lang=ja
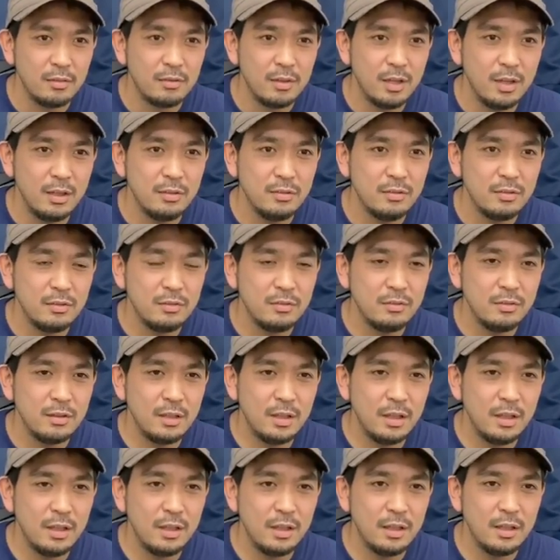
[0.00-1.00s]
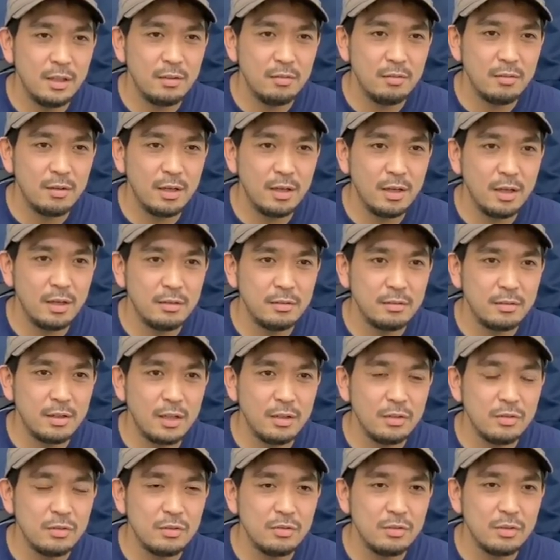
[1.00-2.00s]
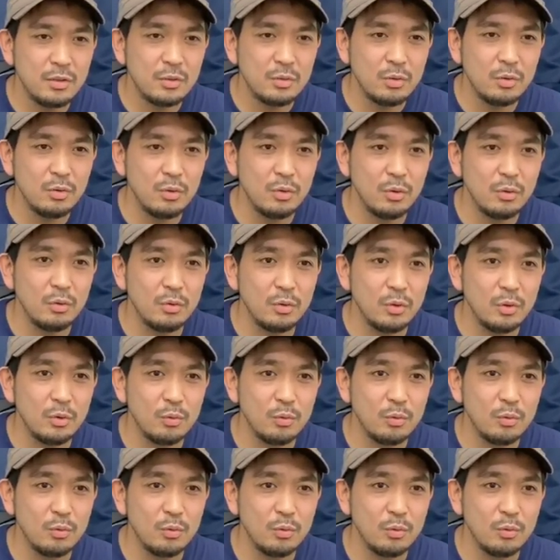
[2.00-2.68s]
単純な、価格、単純な送料って